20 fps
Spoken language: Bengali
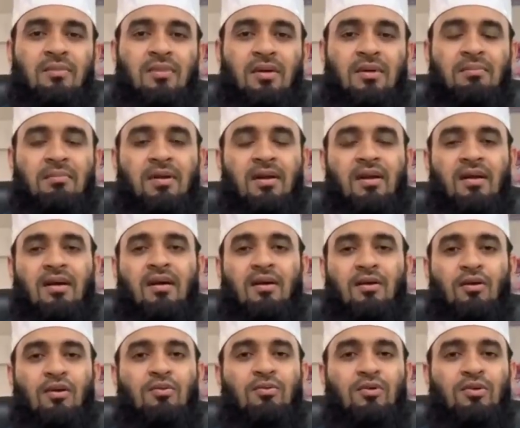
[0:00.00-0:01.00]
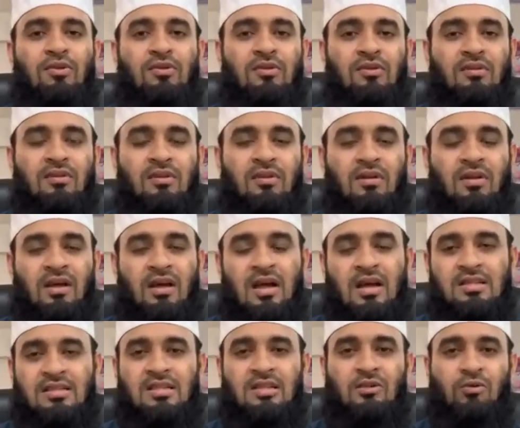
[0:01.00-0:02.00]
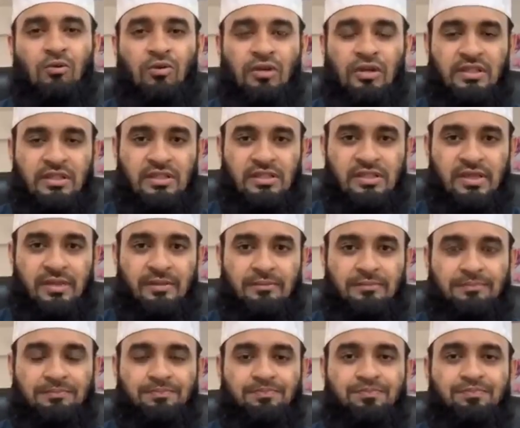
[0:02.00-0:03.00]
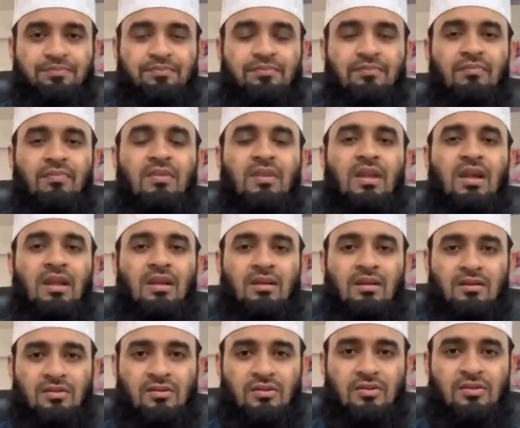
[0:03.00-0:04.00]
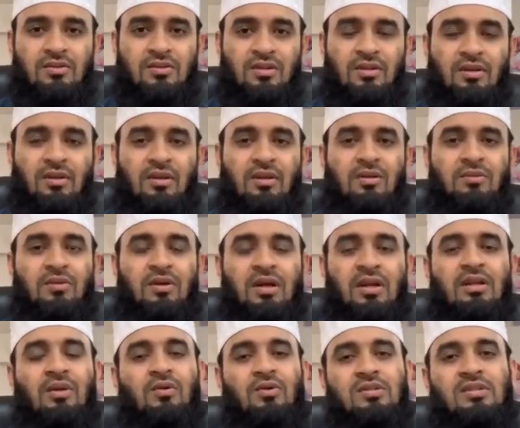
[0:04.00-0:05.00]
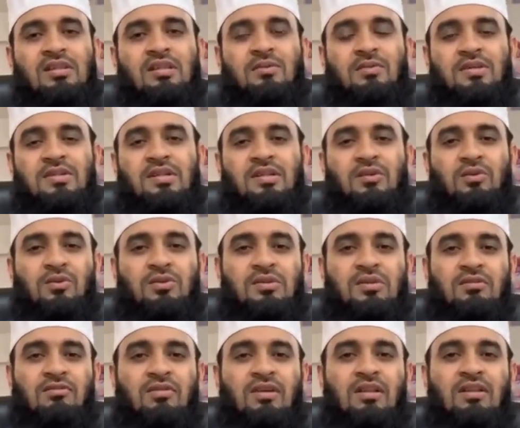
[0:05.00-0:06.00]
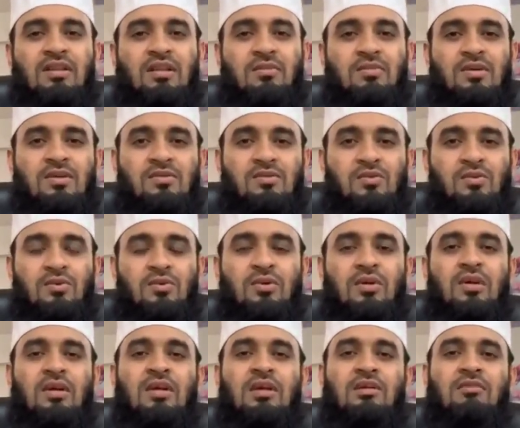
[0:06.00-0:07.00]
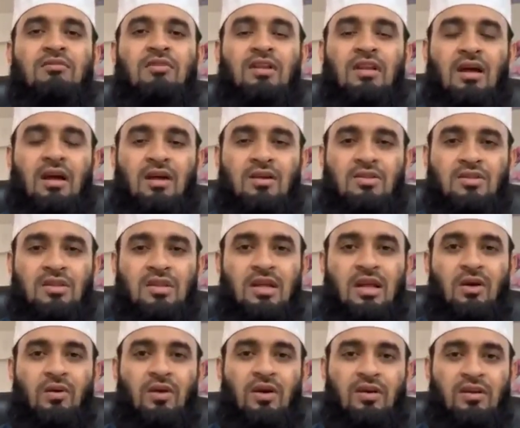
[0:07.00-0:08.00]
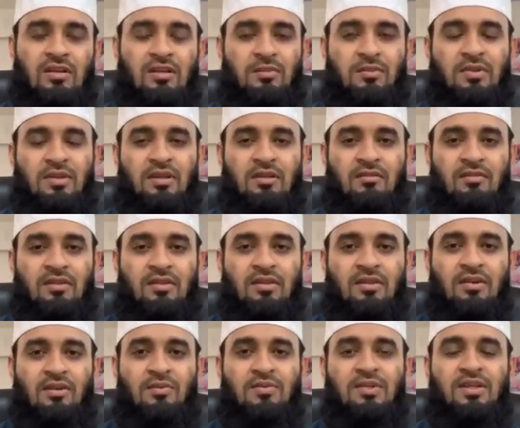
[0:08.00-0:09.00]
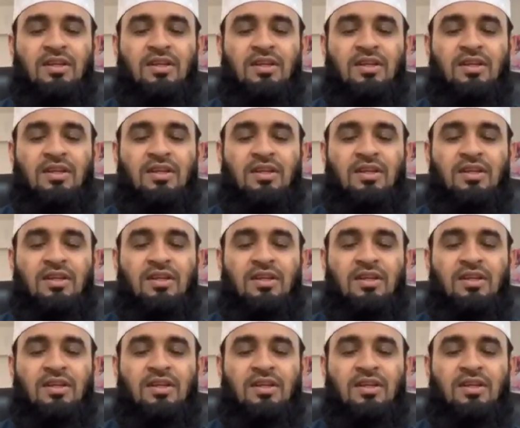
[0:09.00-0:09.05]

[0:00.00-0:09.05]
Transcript: আমরা বারাকা রহমত হাসিল করে নিতে চাই আল্লাহ রসুল সাল্লাহ আলি হুসাল্লাম এরশাদ করেছেন ফালতামিসু ফিল আশ্রিল আওয়াখের মিনাল ভিতের